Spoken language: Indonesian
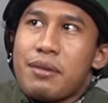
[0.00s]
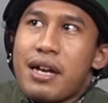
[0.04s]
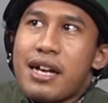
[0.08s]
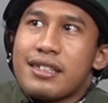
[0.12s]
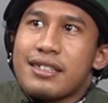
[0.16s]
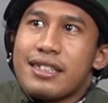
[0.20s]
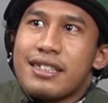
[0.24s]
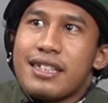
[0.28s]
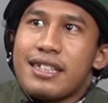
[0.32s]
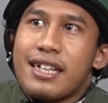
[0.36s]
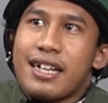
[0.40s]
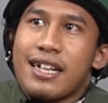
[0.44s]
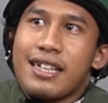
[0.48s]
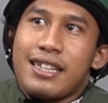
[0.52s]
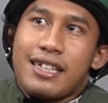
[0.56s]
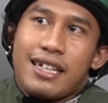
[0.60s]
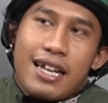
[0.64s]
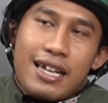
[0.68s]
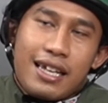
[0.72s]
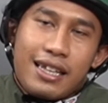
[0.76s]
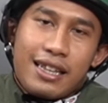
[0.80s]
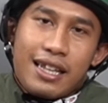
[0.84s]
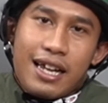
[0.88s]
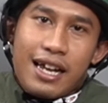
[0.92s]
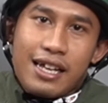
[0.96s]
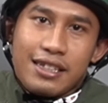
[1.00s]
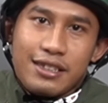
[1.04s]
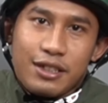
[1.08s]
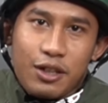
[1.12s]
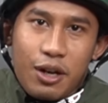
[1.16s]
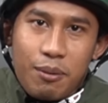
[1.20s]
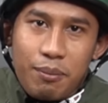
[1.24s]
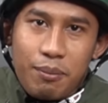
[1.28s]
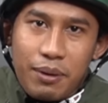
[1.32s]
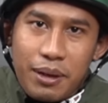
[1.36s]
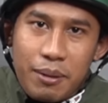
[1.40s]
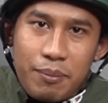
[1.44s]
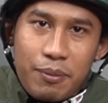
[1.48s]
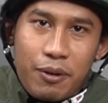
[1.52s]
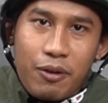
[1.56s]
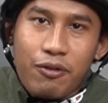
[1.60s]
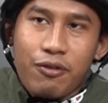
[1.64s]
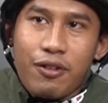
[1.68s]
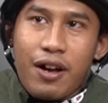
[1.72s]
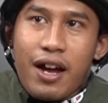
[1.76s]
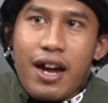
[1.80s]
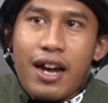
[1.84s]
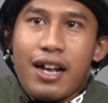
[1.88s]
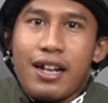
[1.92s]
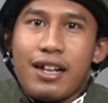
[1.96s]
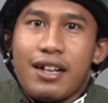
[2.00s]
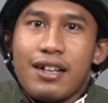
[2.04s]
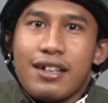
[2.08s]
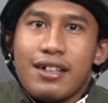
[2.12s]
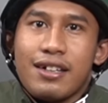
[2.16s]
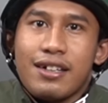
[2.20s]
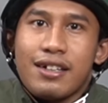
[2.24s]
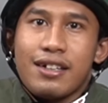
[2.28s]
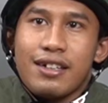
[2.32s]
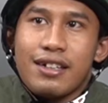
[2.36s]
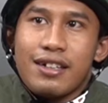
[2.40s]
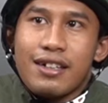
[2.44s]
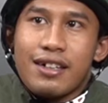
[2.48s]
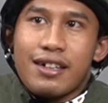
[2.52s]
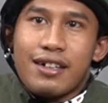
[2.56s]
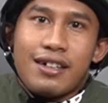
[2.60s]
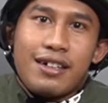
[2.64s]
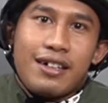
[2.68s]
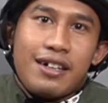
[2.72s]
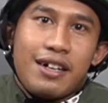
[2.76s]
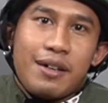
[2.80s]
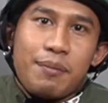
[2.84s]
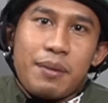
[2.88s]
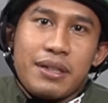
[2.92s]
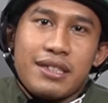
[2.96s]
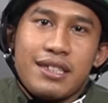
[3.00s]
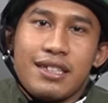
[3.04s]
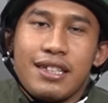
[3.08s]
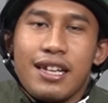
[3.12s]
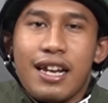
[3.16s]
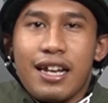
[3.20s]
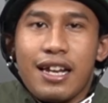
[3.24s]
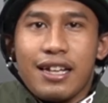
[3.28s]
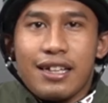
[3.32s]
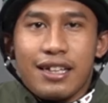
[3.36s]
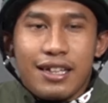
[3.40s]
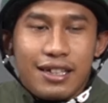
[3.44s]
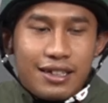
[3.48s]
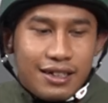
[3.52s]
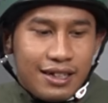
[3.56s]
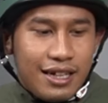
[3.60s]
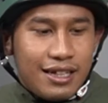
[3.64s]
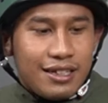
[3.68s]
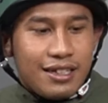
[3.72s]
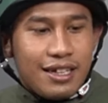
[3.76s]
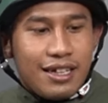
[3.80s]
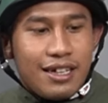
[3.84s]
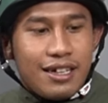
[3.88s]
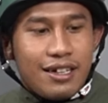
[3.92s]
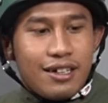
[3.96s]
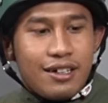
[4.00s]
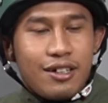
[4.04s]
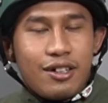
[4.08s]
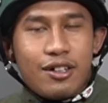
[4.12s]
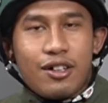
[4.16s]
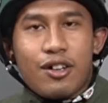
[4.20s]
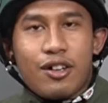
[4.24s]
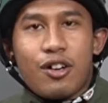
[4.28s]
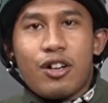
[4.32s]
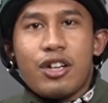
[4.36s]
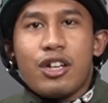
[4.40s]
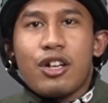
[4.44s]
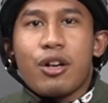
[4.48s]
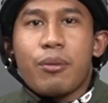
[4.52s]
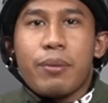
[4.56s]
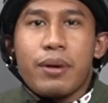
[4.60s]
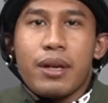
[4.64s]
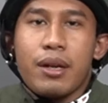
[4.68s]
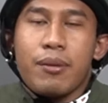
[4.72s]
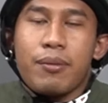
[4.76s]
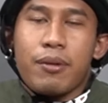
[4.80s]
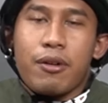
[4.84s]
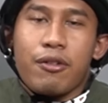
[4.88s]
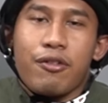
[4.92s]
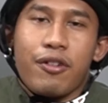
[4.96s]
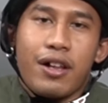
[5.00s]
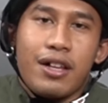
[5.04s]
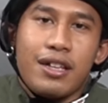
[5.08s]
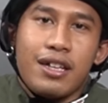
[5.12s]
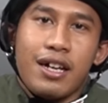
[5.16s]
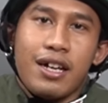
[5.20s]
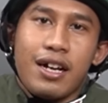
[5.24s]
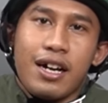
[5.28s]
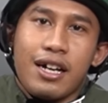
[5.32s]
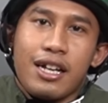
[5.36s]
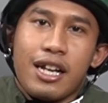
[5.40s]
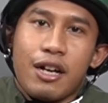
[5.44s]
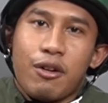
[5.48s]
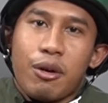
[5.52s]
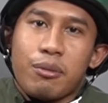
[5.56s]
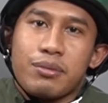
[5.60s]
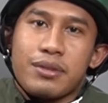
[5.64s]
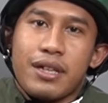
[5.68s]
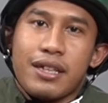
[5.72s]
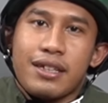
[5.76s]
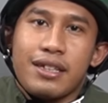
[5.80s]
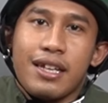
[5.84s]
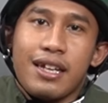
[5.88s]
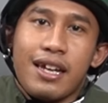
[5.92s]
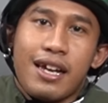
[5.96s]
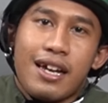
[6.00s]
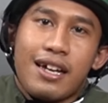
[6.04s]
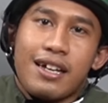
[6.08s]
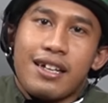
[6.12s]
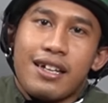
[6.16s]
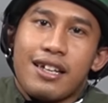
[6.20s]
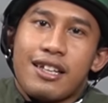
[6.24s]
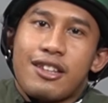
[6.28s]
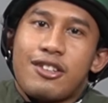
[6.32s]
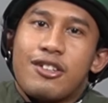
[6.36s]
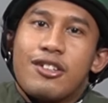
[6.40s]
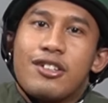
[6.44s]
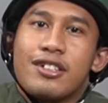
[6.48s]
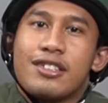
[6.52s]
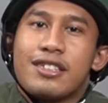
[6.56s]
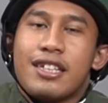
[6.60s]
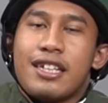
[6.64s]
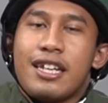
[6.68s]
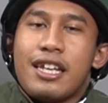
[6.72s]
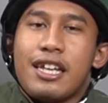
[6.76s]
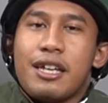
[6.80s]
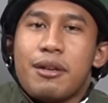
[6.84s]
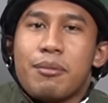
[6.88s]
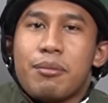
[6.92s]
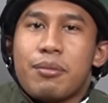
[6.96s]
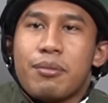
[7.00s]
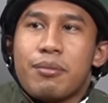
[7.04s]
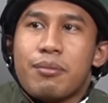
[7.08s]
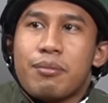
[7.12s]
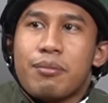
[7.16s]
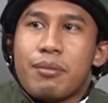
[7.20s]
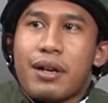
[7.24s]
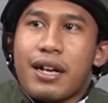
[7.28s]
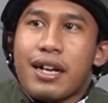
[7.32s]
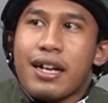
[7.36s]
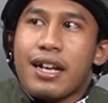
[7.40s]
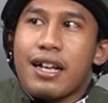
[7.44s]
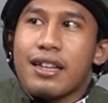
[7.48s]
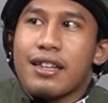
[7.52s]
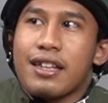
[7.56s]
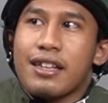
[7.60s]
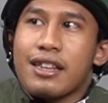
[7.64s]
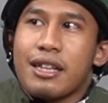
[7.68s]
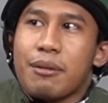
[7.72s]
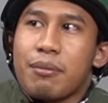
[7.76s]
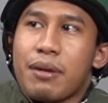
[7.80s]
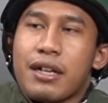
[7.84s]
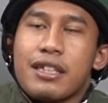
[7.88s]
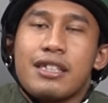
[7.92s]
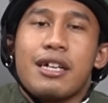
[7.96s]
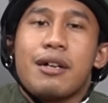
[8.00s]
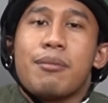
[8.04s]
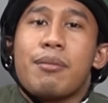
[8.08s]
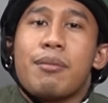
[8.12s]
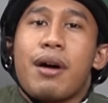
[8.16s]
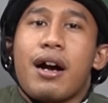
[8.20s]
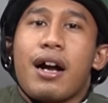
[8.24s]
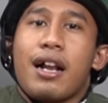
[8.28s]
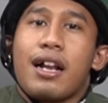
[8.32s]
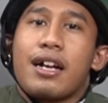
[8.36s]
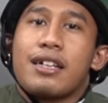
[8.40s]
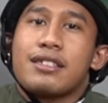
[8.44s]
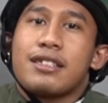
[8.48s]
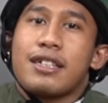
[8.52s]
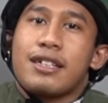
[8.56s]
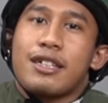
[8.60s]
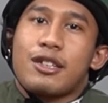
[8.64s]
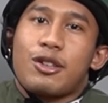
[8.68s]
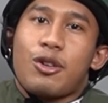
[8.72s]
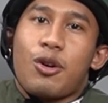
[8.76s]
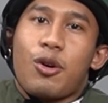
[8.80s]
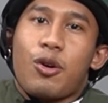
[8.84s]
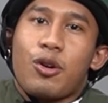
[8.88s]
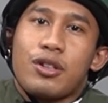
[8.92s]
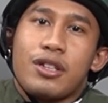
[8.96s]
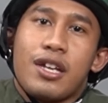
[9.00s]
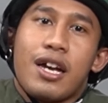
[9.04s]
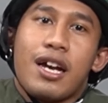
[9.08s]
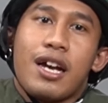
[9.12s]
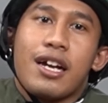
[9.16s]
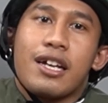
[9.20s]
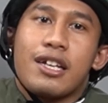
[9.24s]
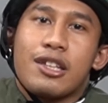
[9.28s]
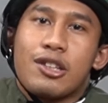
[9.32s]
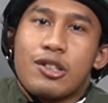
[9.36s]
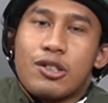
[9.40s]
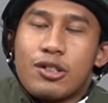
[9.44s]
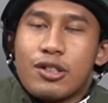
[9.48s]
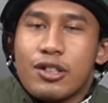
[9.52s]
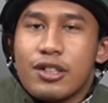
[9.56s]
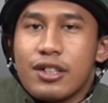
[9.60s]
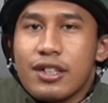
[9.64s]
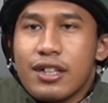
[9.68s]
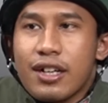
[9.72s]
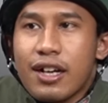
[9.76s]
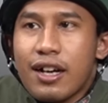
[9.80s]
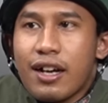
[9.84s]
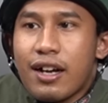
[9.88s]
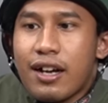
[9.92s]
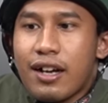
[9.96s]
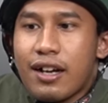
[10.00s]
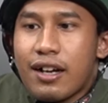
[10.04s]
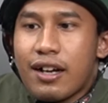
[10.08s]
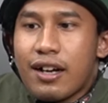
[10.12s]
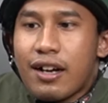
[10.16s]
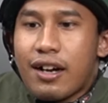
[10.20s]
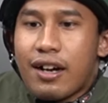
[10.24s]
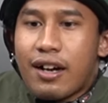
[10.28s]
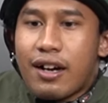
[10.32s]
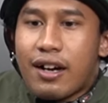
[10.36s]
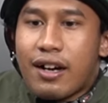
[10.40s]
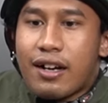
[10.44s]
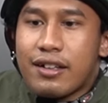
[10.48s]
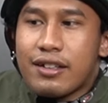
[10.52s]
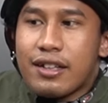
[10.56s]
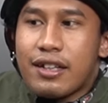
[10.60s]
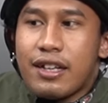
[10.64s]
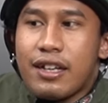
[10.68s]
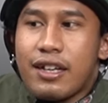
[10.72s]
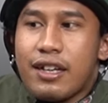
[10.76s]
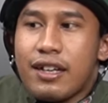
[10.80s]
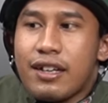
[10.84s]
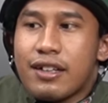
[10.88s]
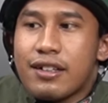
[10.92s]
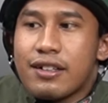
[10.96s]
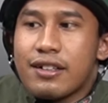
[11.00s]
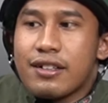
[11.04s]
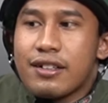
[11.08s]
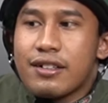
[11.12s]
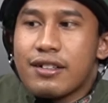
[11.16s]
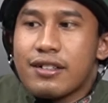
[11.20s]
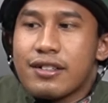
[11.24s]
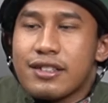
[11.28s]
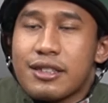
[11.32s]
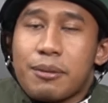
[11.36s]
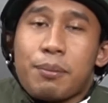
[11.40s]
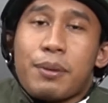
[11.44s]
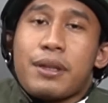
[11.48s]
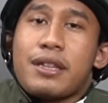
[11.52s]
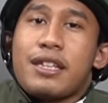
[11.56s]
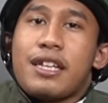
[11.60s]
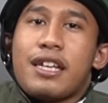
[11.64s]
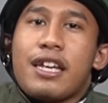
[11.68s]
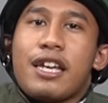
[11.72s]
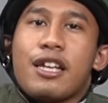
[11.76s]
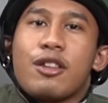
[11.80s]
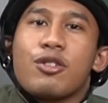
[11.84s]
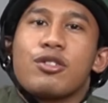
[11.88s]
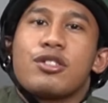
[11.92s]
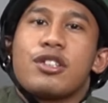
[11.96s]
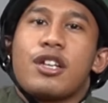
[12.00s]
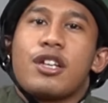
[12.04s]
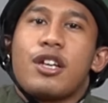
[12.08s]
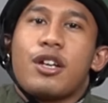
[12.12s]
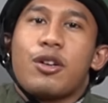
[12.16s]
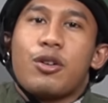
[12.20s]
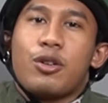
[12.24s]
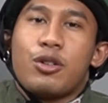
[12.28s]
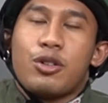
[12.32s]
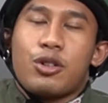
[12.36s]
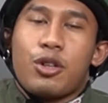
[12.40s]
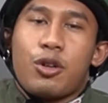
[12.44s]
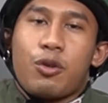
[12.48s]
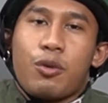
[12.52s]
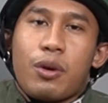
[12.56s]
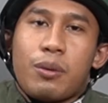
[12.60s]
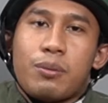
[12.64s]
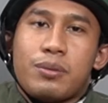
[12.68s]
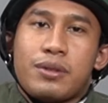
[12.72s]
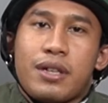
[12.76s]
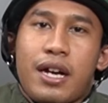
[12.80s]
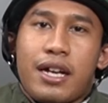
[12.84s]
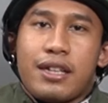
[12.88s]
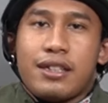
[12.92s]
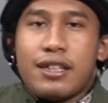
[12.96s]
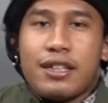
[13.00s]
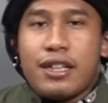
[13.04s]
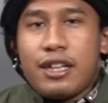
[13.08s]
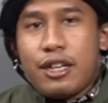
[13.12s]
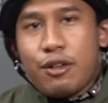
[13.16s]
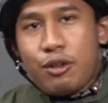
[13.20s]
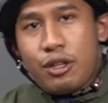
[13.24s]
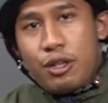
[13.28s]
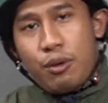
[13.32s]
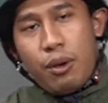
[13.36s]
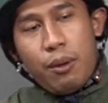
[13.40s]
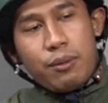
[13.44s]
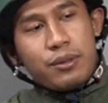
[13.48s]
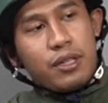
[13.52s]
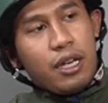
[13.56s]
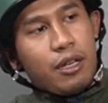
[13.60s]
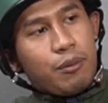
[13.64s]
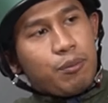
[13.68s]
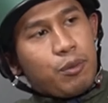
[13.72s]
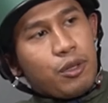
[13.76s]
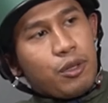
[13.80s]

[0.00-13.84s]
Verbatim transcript: biasanya ketika kita kasih company profile uh, pasti dia nanya e, kok di company profilenya nggak ada websitenya ya gitu jadi mereka tetap aja bakal ngecek ke tokonya gitu uh, jadi sepenting itu sih untuk website jadi di website